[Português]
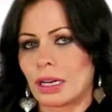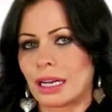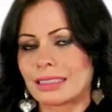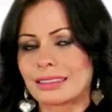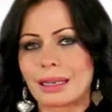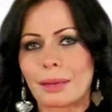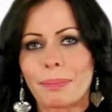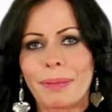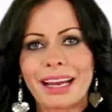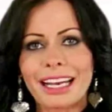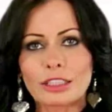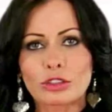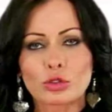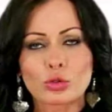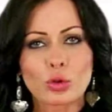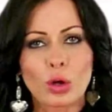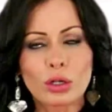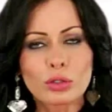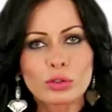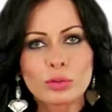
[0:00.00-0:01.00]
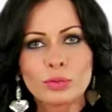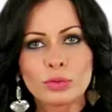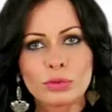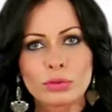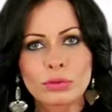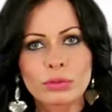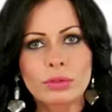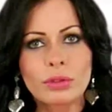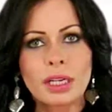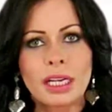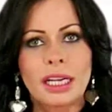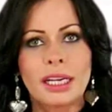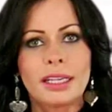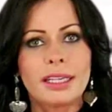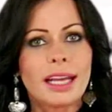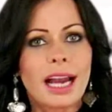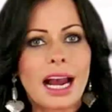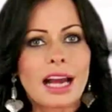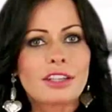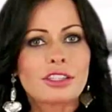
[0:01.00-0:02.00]
atrapalha todo mundo
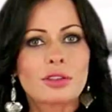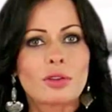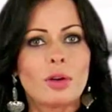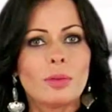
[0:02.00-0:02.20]
e age